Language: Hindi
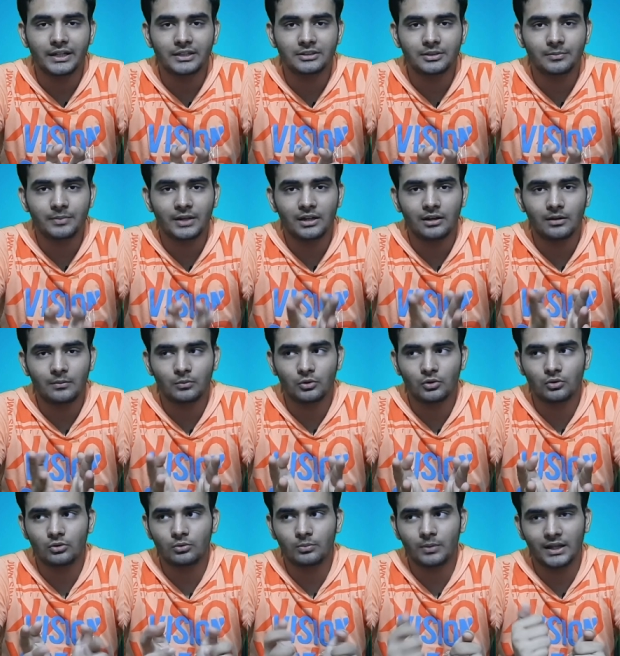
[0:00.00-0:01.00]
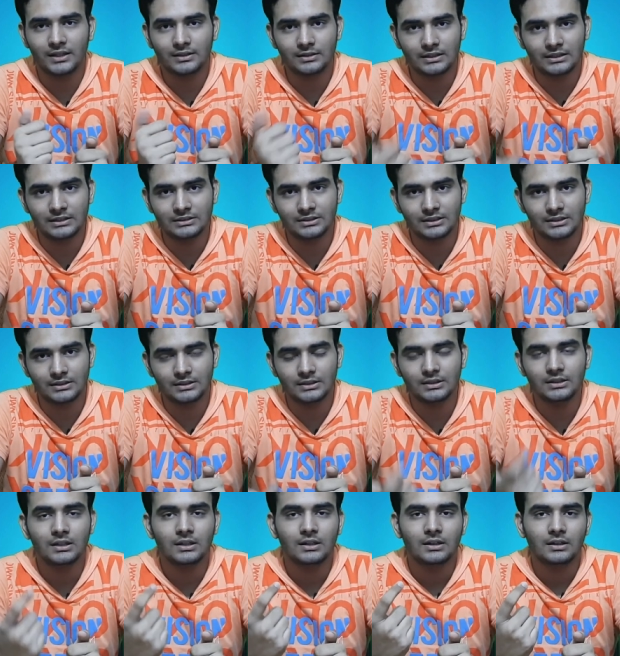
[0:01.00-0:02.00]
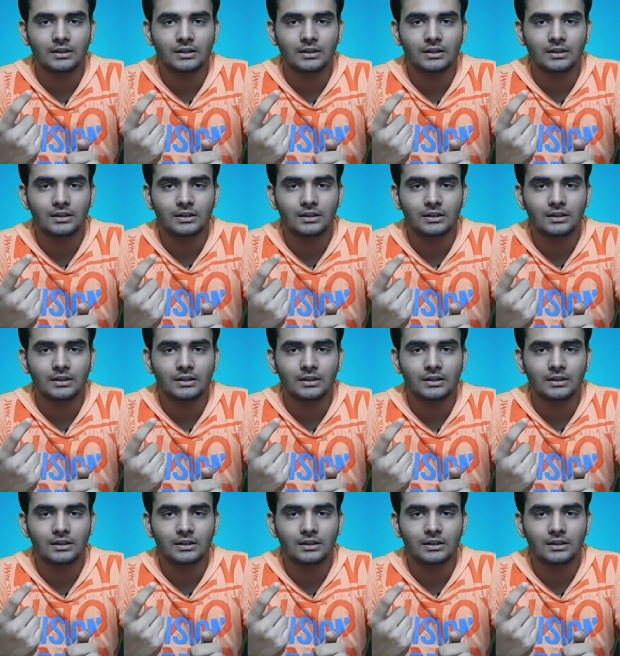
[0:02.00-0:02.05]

एडिटिंग से पहले हम लोग बात करनी चाहिए थी